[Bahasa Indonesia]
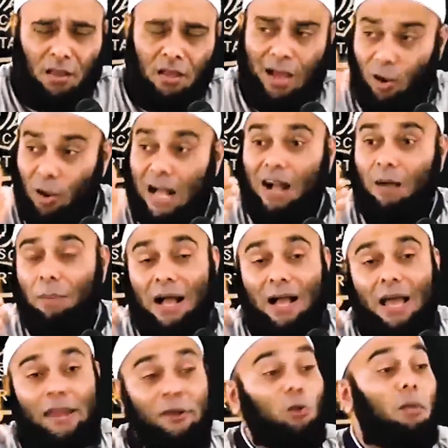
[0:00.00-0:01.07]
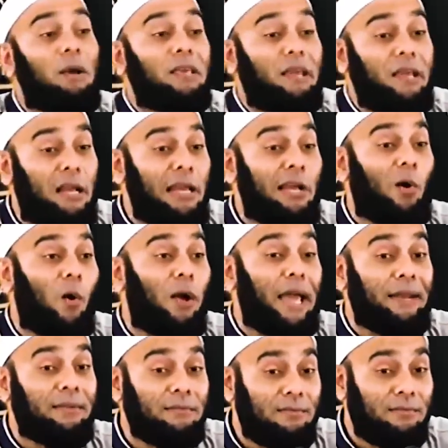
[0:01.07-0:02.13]
Kalau nggak kepake diubah jadi
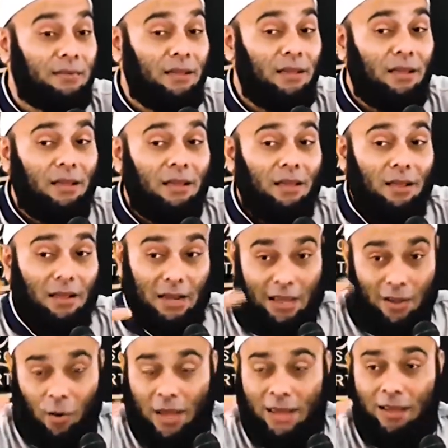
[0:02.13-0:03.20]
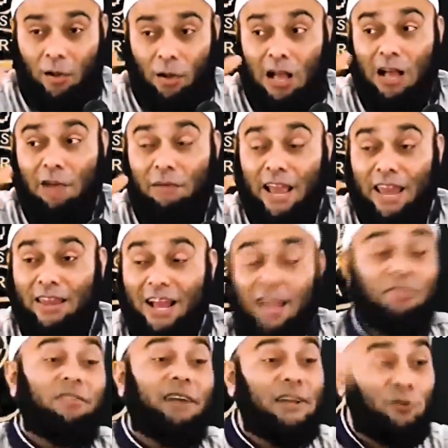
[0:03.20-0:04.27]
glikogen. Glikogen kalau nggak kepake dia
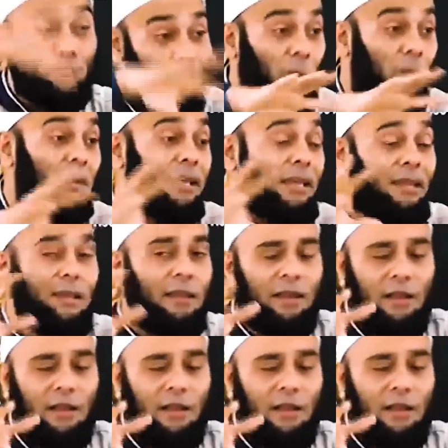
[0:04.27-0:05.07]
akan transform lagi di